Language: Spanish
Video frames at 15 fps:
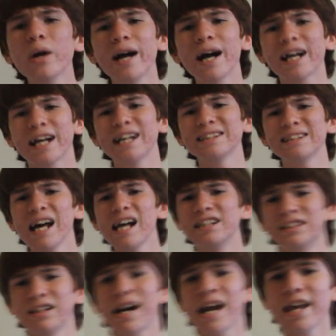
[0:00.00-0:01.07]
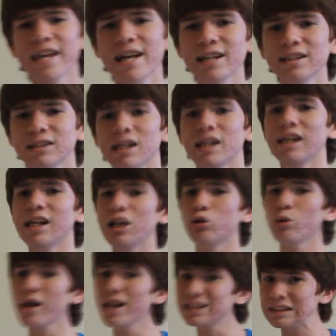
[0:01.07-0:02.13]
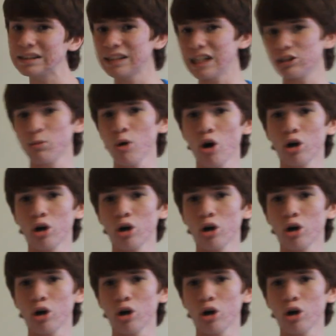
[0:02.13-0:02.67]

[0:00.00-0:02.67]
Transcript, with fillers: Twitter que es Alex Reyes y en el Twitter de Senseless